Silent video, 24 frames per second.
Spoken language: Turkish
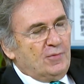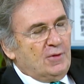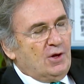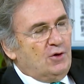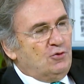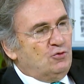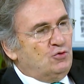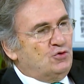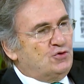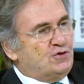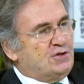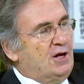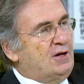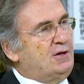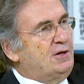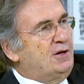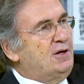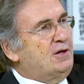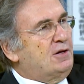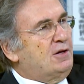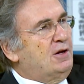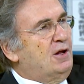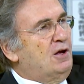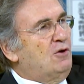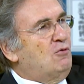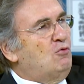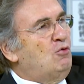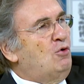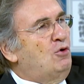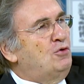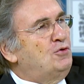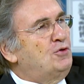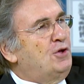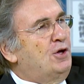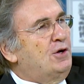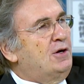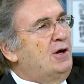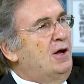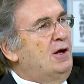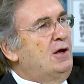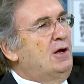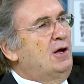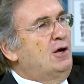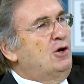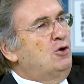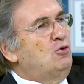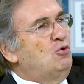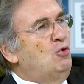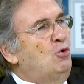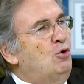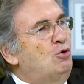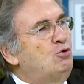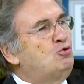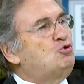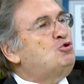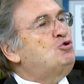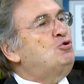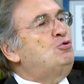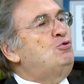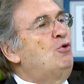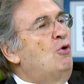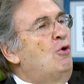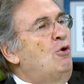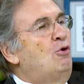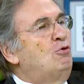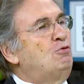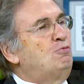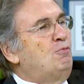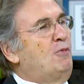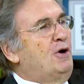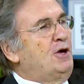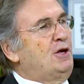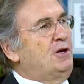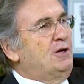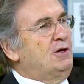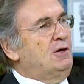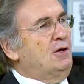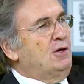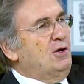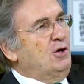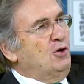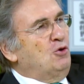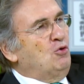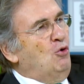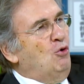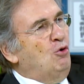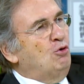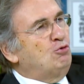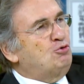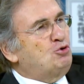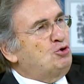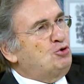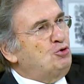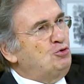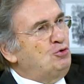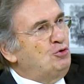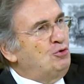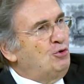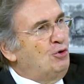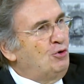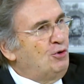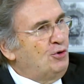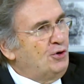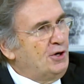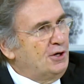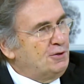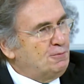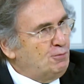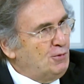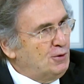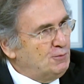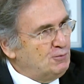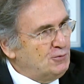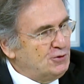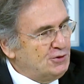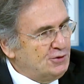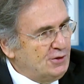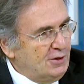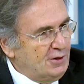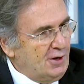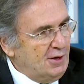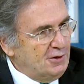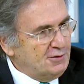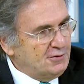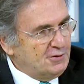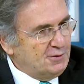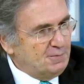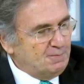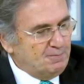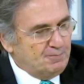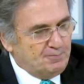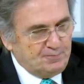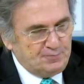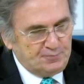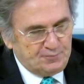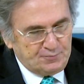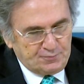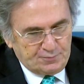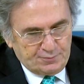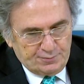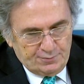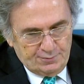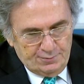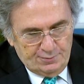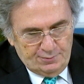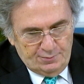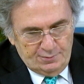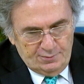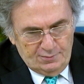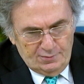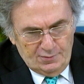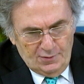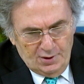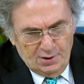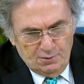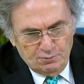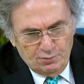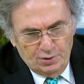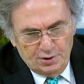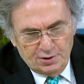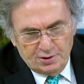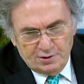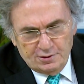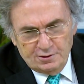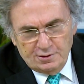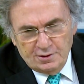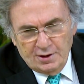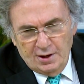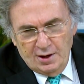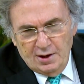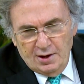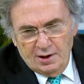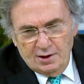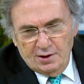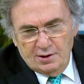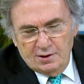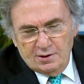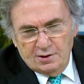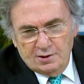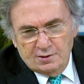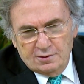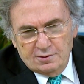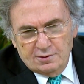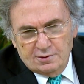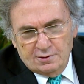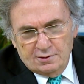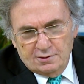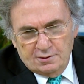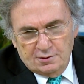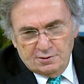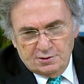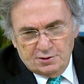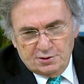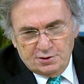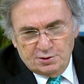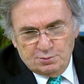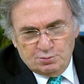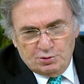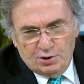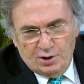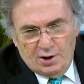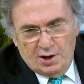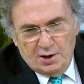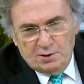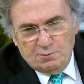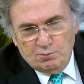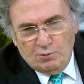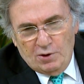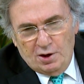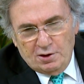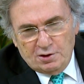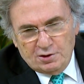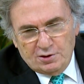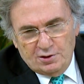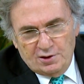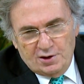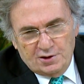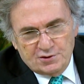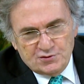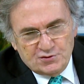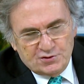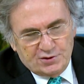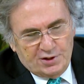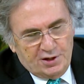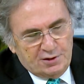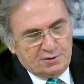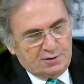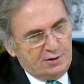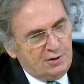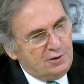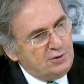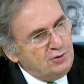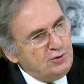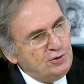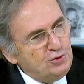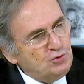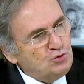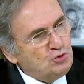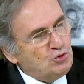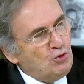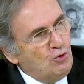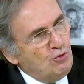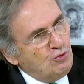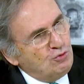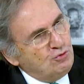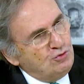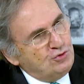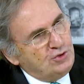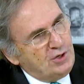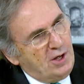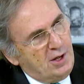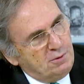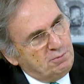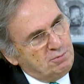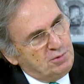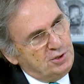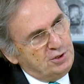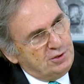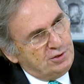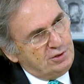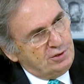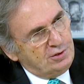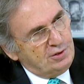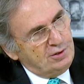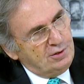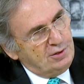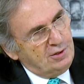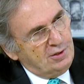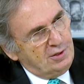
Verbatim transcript: özellikle onlara ölçülü olmayı, ölçüyü öğretmemiz lazım. Bakın e, İbrahim Hakkı Hazretlerinin çok güzel bir